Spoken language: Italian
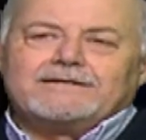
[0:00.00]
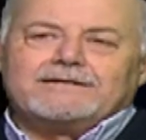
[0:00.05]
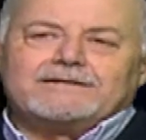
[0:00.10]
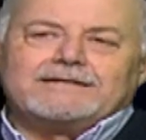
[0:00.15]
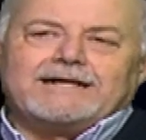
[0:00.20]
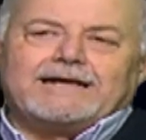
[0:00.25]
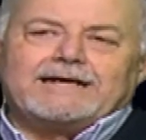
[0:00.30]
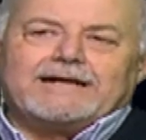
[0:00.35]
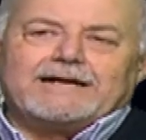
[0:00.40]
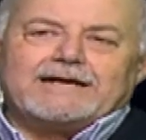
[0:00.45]

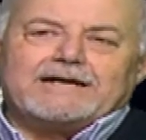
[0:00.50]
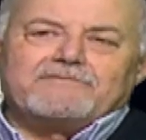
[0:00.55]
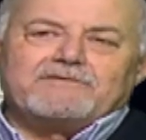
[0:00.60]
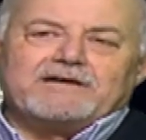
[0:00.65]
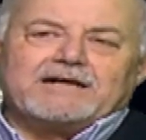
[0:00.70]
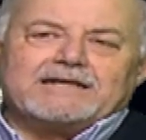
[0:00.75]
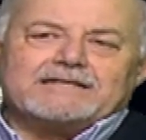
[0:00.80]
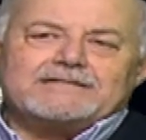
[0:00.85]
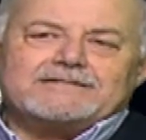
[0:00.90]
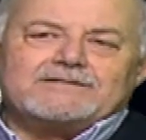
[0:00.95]
della
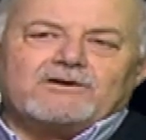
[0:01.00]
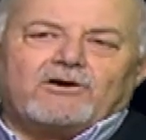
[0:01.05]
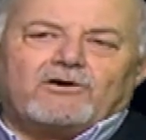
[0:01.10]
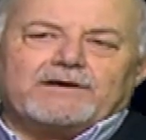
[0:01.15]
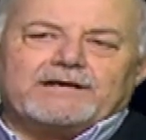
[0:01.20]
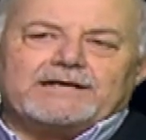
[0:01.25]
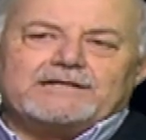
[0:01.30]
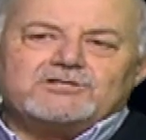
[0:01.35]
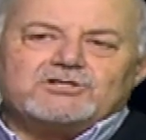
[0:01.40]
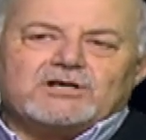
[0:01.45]

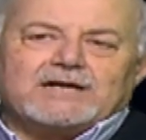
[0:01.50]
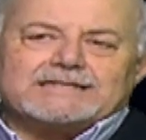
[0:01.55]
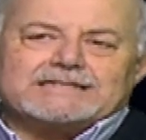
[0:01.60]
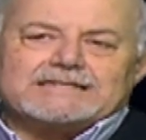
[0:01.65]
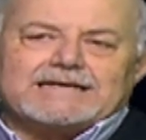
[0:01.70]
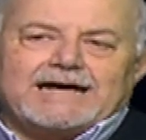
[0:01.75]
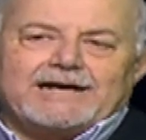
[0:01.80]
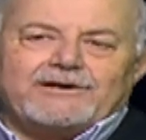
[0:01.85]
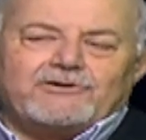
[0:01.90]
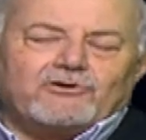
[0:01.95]
navigazione già
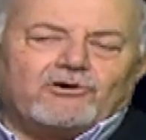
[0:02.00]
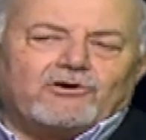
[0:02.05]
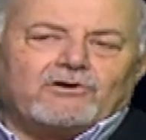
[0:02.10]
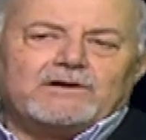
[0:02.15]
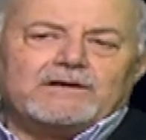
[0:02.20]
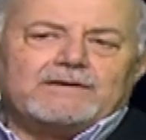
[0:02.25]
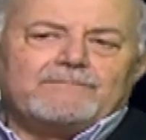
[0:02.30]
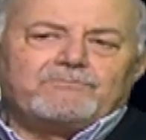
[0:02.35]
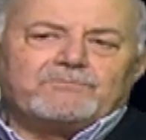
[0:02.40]
sanno